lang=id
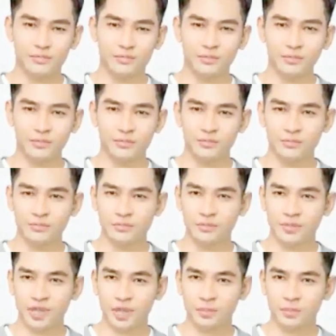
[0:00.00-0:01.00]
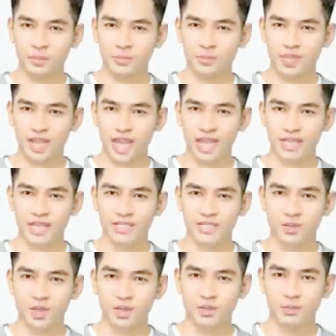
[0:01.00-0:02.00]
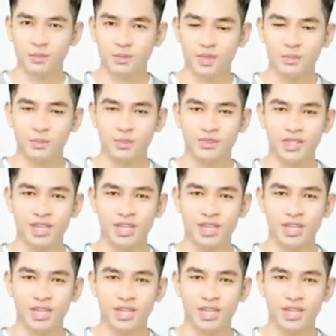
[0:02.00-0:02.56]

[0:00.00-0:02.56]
Aku akan membuat orang itu mati jelek.